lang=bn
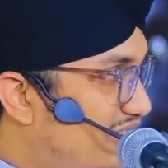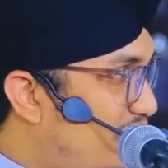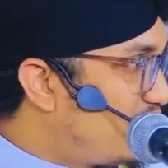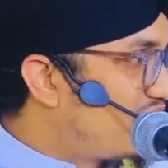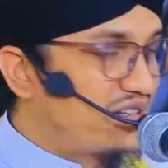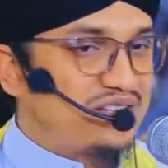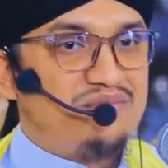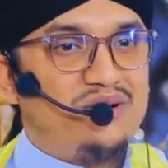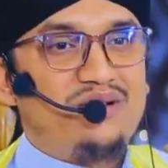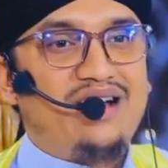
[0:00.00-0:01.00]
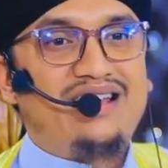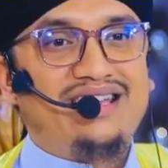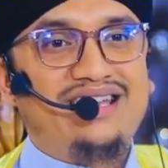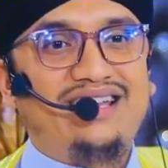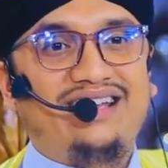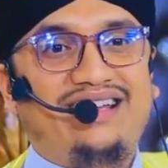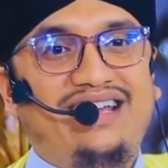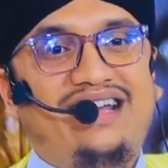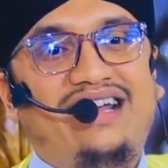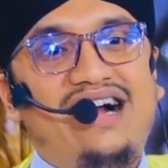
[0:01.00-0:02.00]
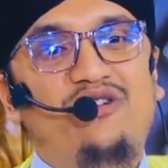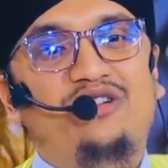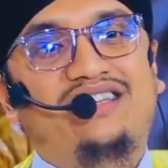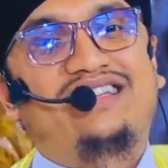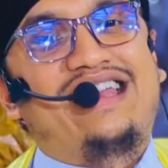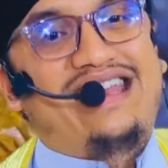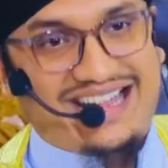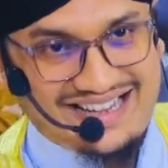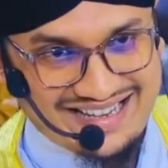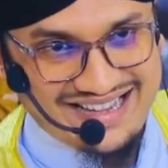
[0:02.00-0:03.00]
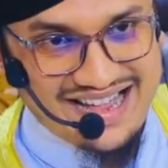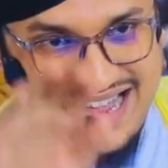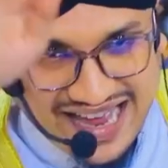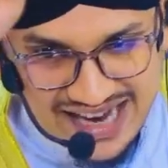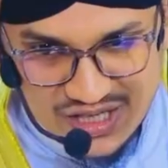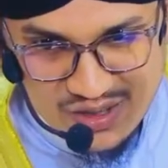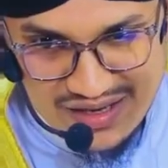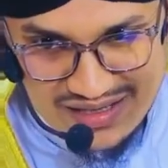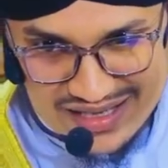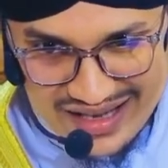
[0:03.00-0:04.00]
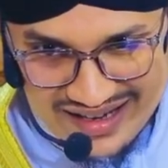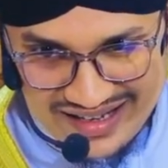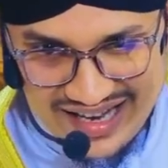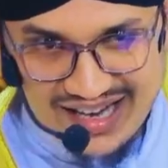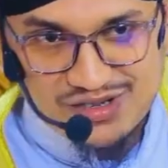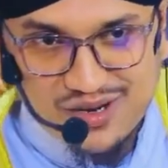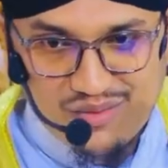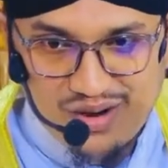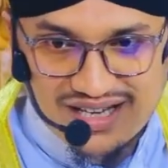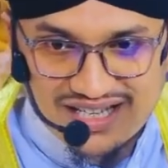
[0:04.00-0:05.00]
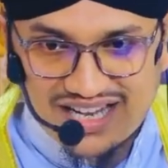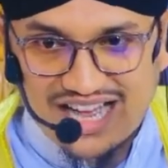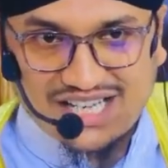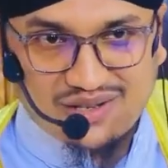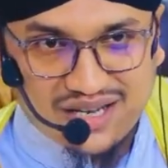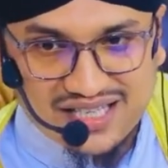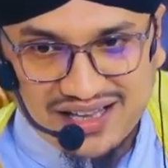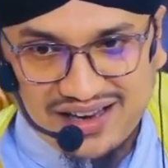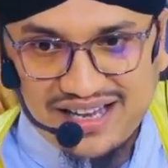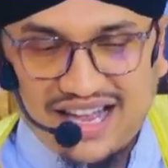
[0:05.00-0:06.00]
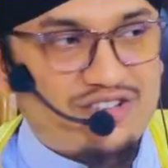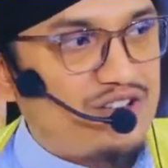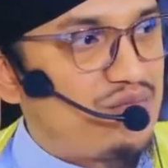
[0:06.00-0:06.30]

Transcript: তখন হজরতে মৌলা আলী কে কারো সাথে দেন নাই একজন আনসারি একজন মোহাজির একজন আনসারি একজন